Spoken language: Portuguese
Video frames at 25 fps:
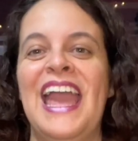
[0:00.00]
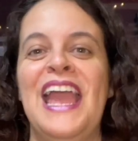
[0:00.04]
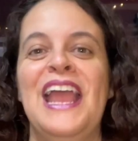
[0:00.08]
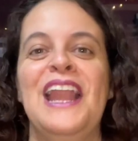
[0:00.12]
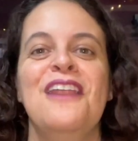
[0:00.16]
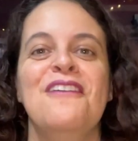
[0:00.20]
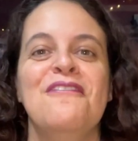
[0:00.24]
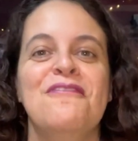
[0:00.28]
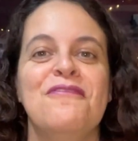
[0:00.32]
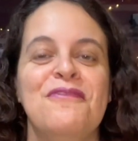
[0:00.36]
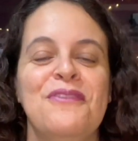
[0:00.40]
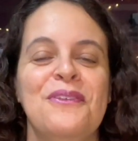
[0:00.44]

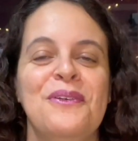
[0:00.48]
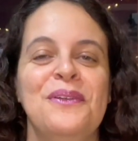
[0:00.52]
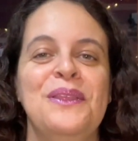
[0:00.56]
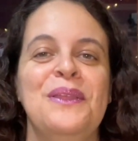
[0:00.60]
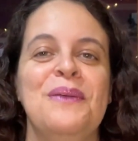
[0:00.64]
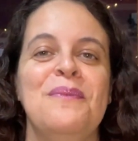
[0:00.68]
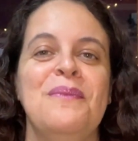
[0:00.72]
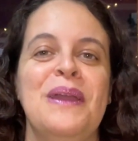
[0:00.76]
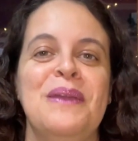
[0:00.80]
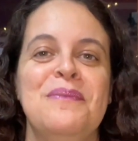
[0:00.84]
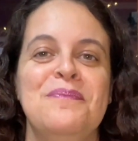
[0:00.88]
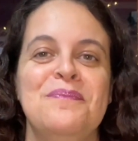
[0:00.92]
Ele
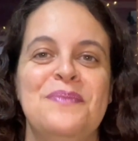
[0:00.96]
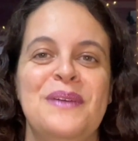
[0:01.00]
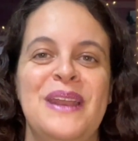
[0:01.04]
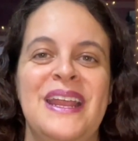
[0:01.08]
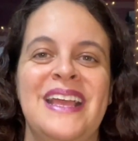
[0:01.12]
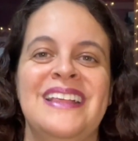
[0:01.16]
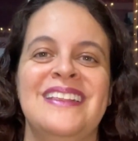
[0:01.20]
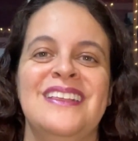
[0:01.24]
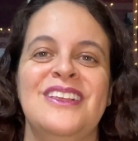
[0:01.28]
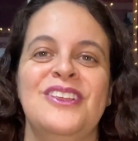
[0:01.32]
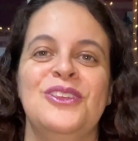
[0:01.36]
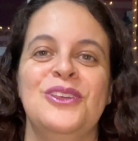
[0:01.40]
funda uma
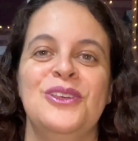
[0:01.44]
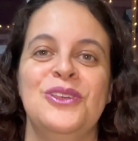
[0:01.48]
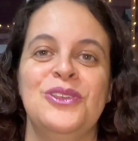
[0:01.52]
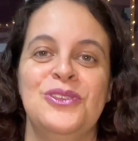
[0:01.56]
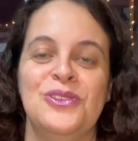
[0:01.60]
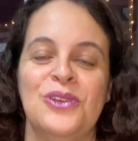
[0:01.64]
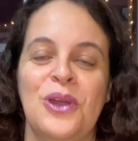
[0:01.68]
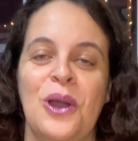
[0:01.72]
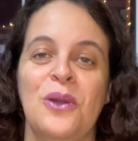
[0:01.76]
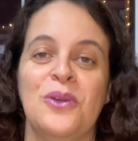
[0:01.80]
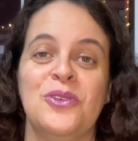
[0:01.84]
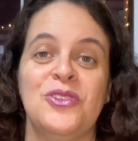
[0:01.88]
empresa de
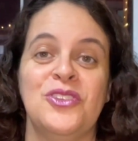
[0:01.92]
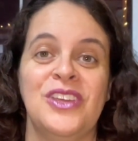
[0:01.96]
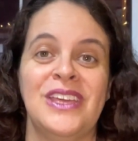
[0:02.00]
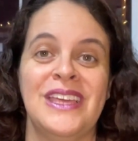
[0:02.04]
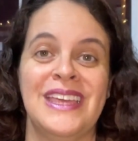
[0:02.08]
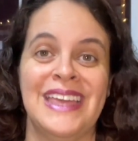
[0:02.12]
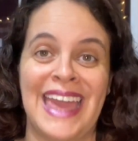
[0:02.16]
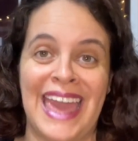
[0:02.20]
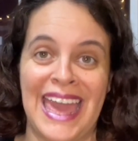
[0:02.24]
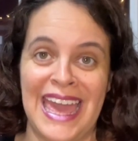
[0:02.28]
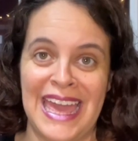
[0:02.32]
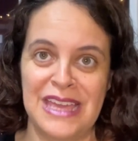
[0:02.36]
jogos de
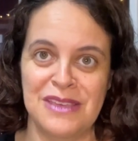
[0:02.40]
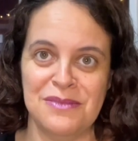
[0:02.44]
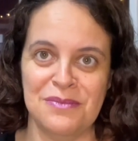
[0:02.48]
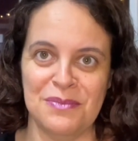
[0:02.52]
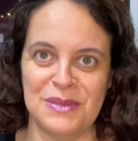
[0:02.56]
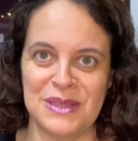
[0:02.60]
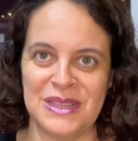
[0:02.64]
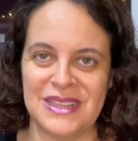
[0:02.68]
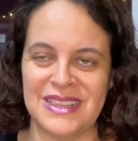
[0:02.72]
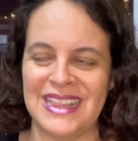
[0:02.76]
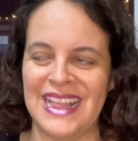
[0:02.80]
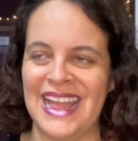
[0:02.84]

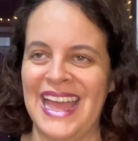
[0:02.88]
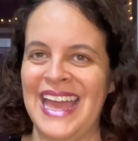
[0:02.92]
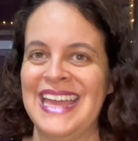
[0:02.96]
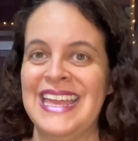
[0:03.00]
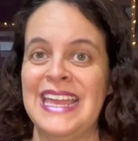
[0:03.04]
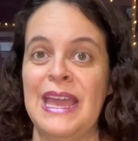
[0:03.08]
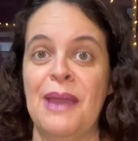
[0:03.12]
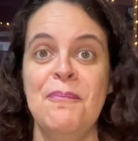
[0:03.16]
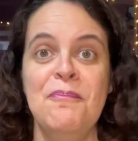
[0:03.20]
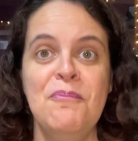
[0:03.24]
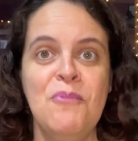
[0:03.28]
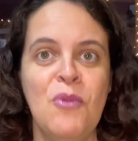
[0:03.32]
games, né?
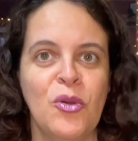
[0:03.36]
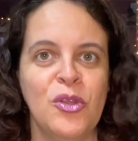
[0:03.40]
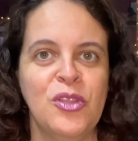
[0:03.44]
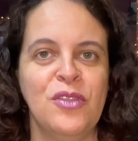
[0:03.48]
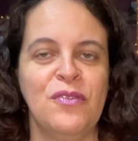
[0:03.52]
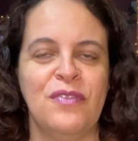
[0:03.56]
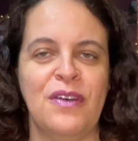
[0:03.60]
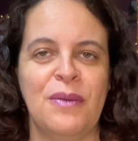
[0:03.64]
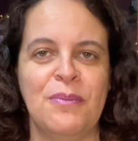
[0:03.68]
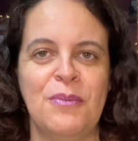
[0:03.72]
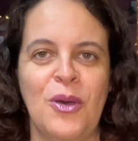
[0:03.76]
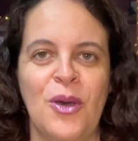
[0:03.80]
E é
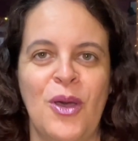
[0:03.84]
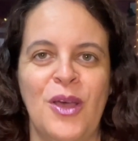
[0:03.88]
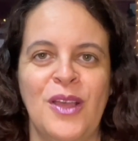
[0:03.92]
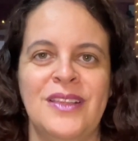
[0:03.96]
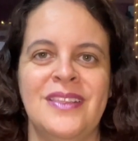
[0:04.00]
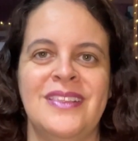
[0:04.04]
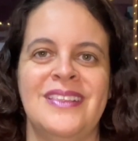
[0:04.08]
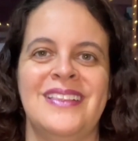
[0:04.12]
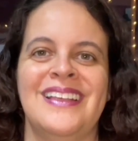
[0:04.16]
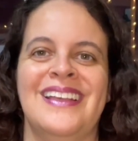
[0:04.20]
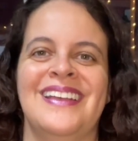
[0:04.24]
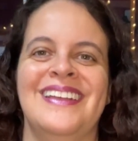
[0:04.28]
muito
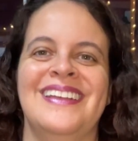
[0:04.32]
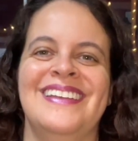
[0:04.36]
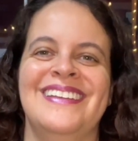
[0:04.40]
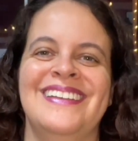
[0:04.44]
famosa.